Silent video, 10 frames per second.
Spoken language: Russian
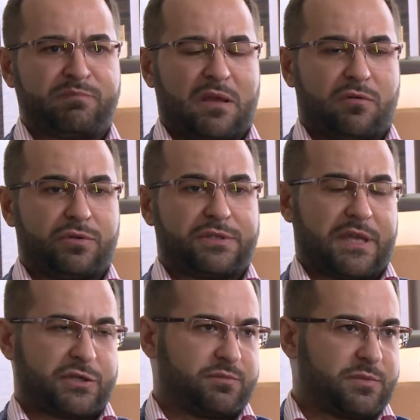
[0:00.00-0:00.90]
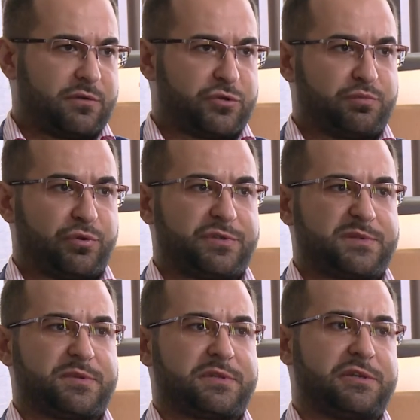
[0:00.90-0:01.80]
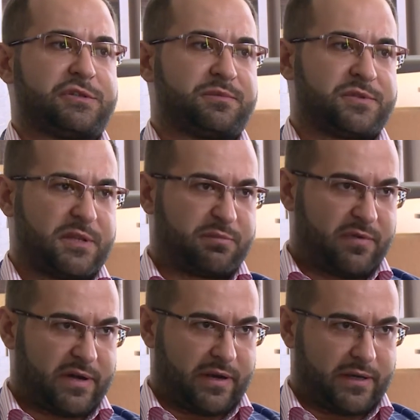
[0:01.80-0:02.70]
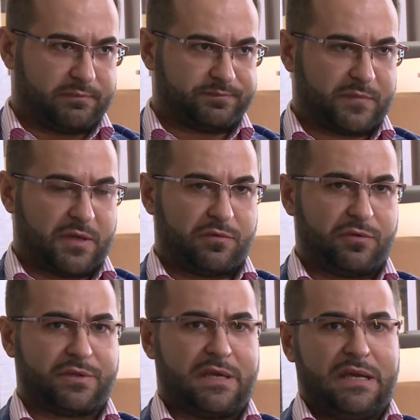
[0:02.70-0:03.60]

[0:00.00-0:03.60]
Вот, и также мы очень плотно специализируемся на поварах. Вот.